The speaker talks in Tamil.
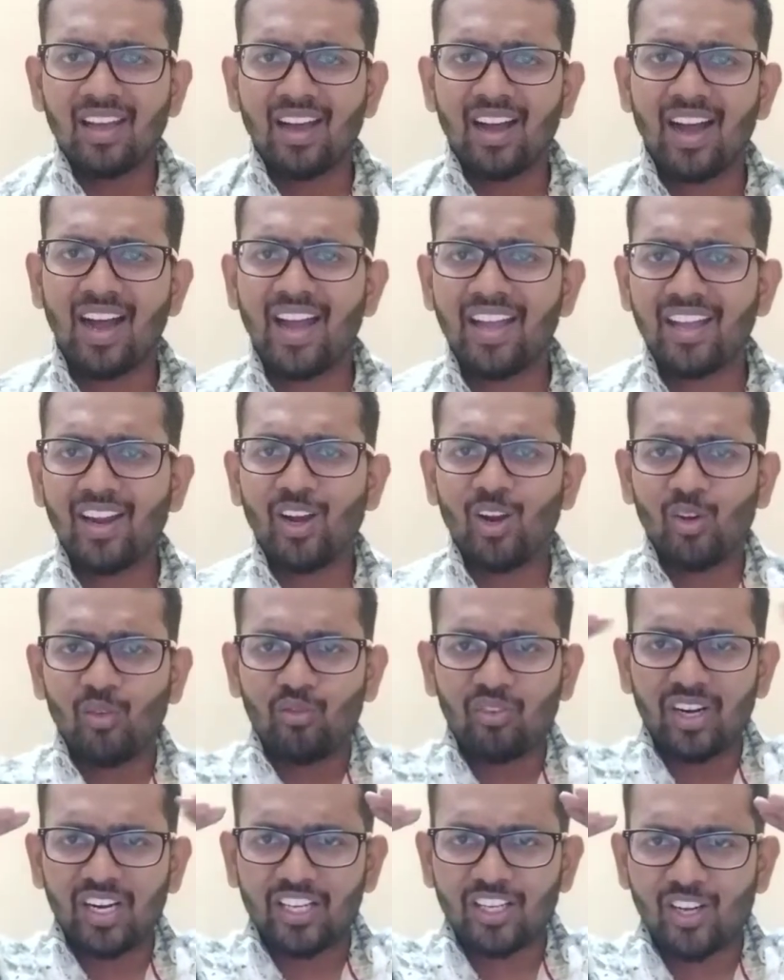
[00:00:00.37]
ஹாய் ஹலோ
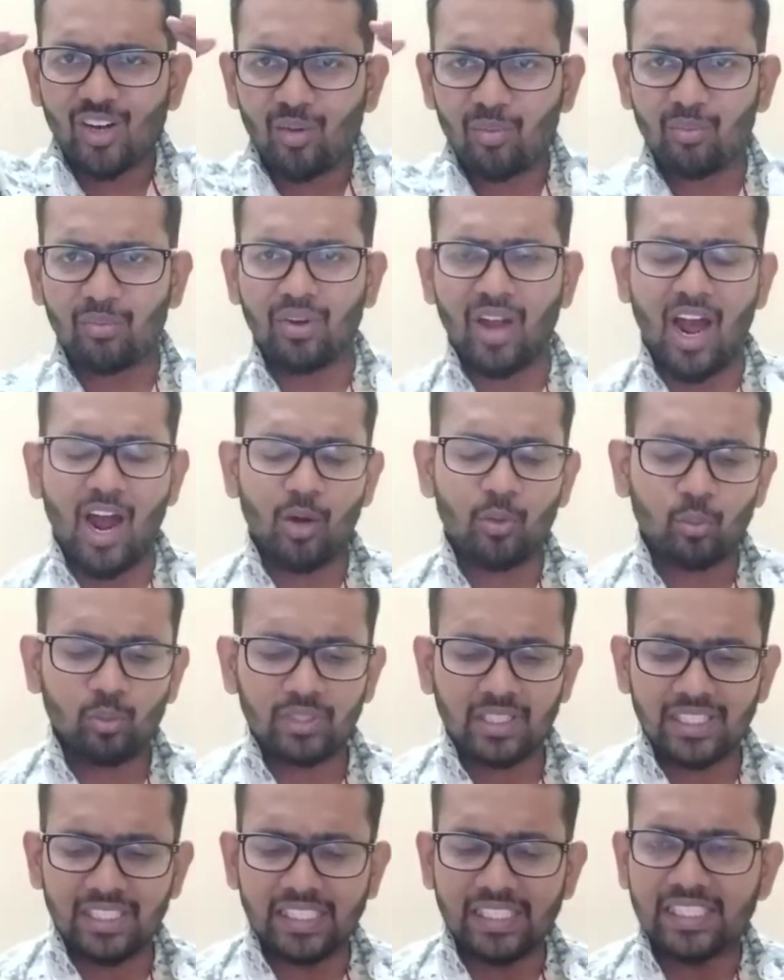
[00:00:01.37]
வணக்கம் நான்
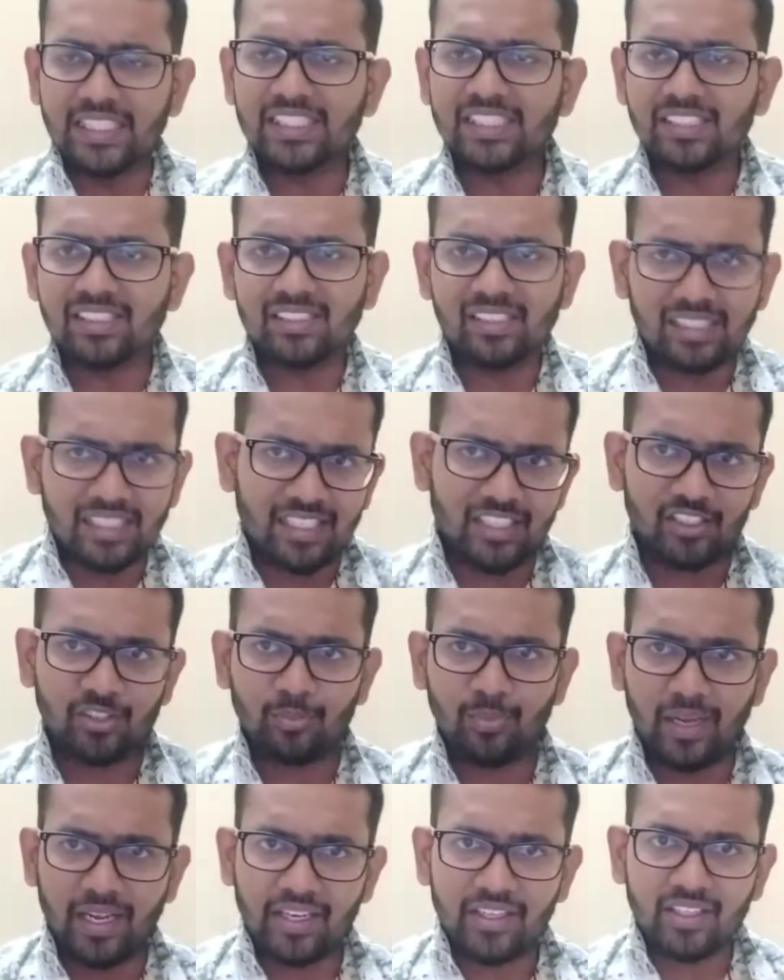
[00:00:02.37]
உதய் இது லிரிக்ஸ்
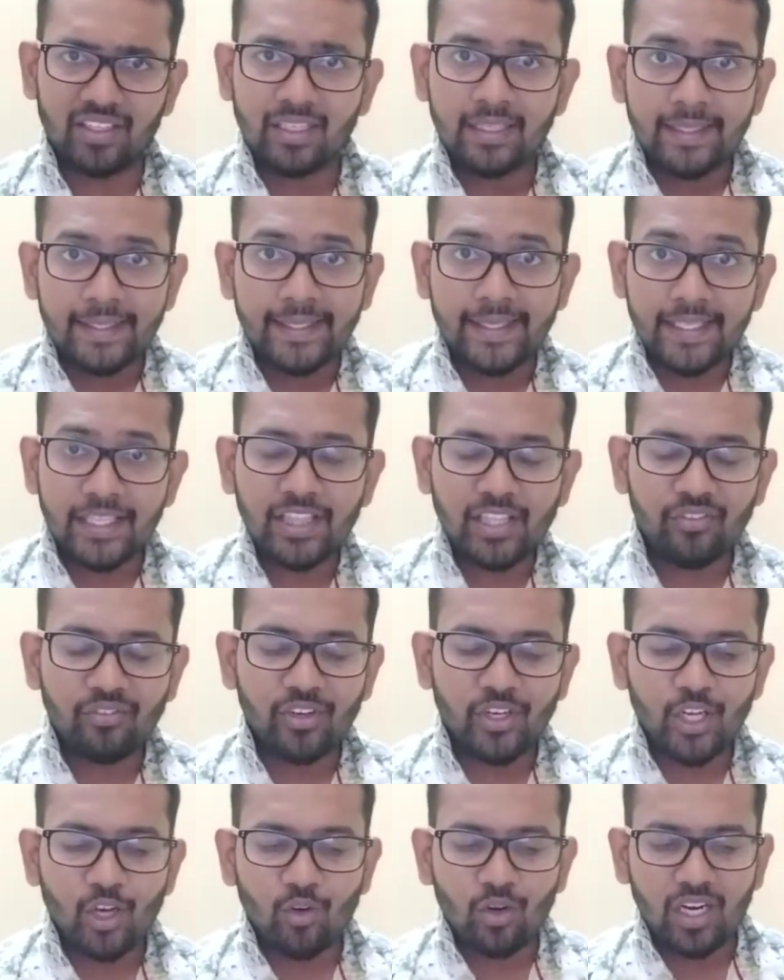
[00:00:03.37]
பிளைண்ட் இந்த
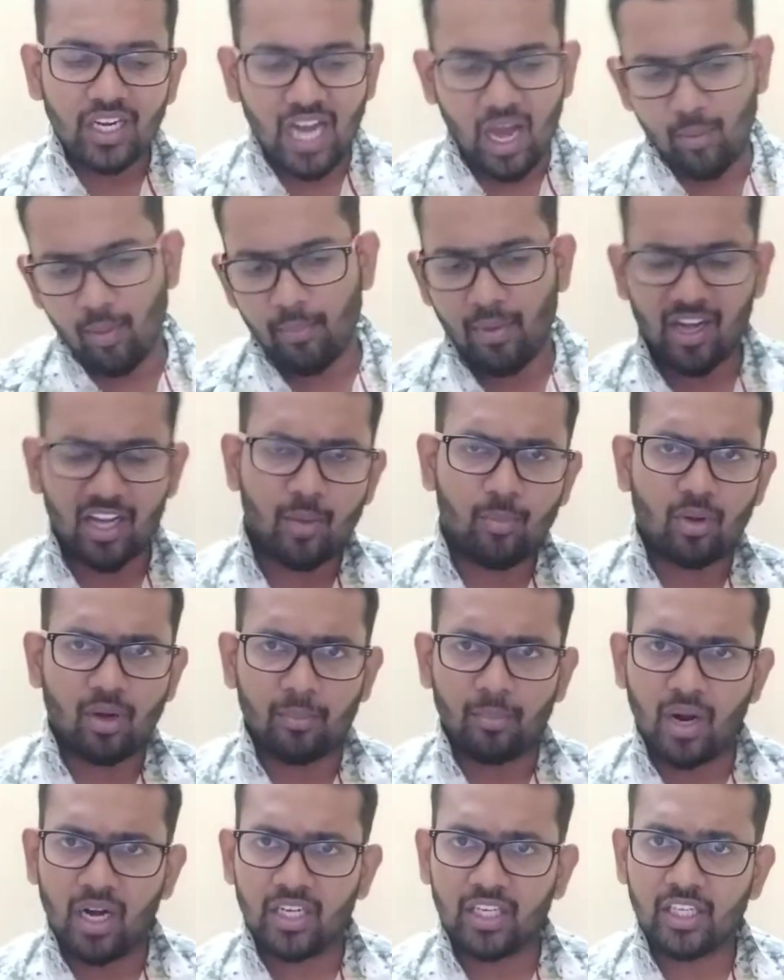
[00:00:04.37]
வீடியோவில் நாம் பார்க்க போகிற
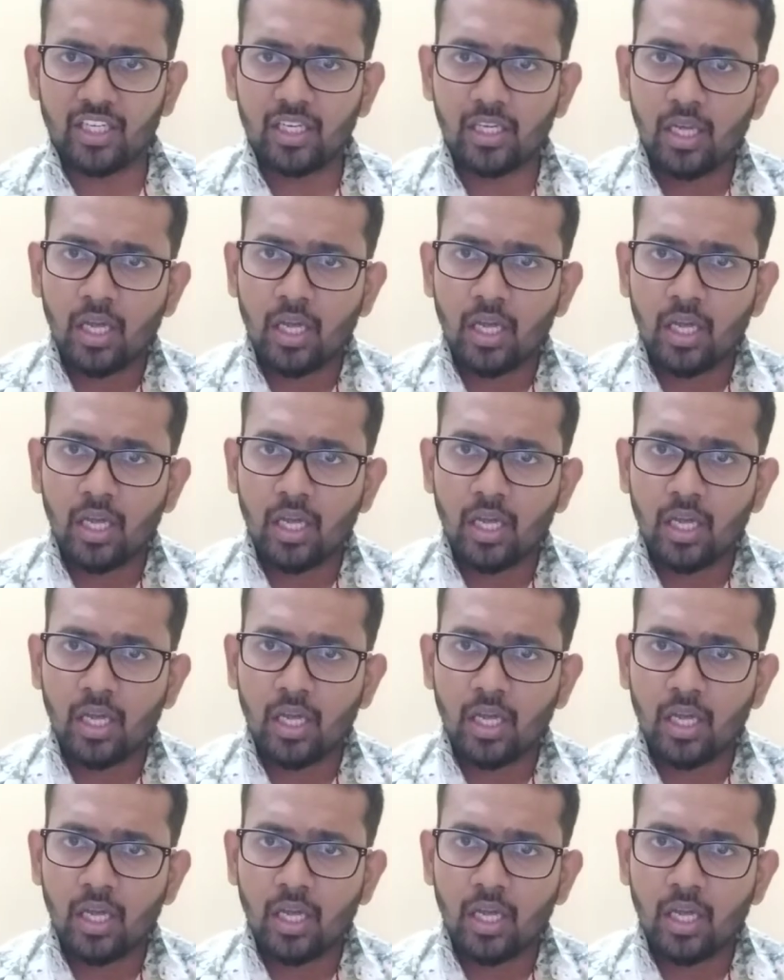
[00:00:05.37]
பாட்டு